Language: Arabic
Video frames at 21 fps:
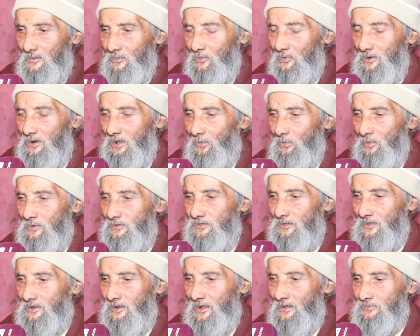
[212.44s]
ولا
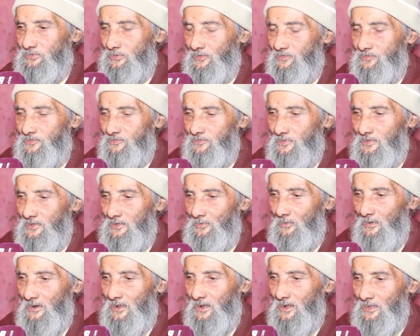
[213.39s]
ولدي اللي عنده ست سنين
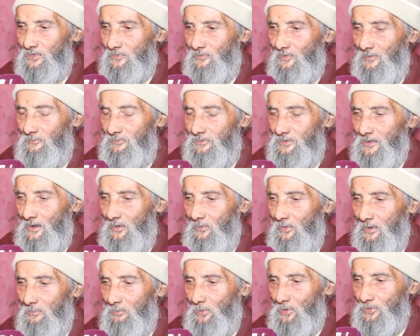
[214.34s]
هو اللي كيدفع بيا
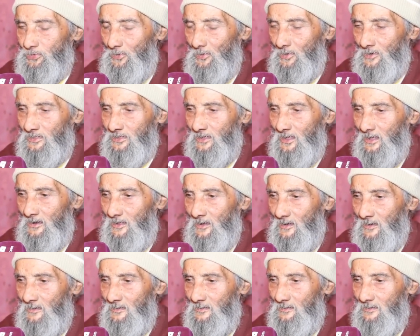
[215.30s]
هو الموتور
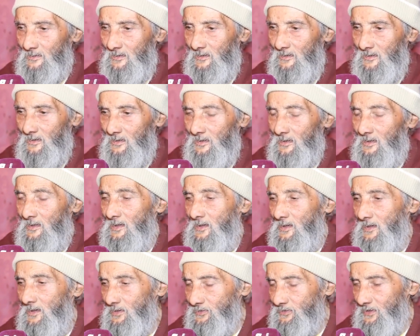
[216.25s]
ديالها
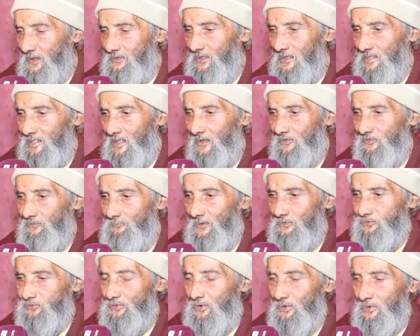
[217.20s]
جات هاد
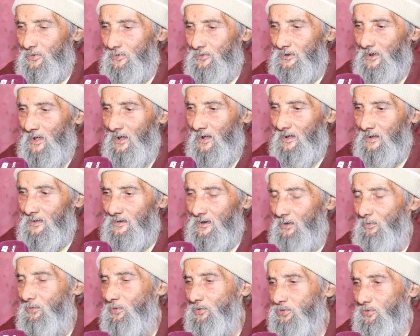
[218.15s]
الازمه كورونا
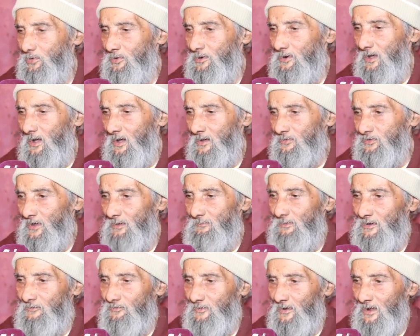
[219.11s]
نوضونا
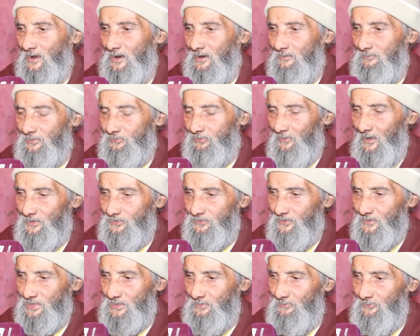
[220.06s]
جامع الفرا قال لك ما تبقاش
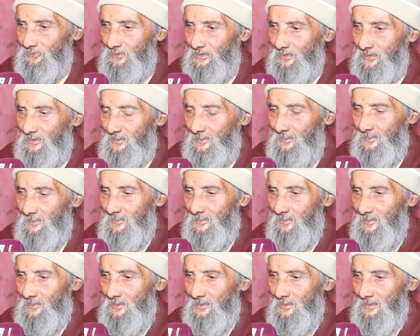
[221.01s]
تخدم فيه
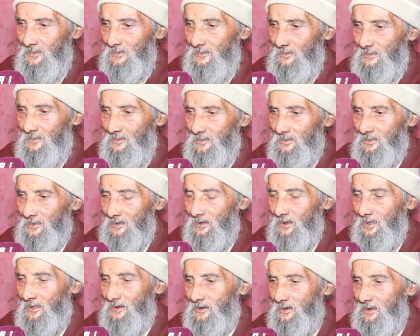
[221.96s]

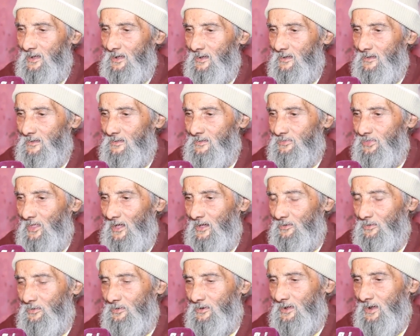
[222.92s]
لان
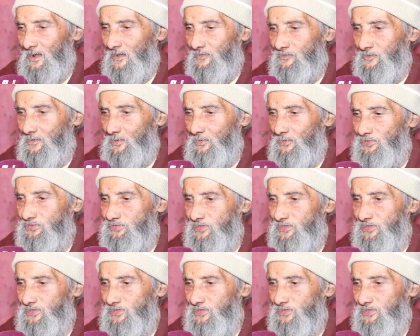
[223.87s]
ضروري خص يكون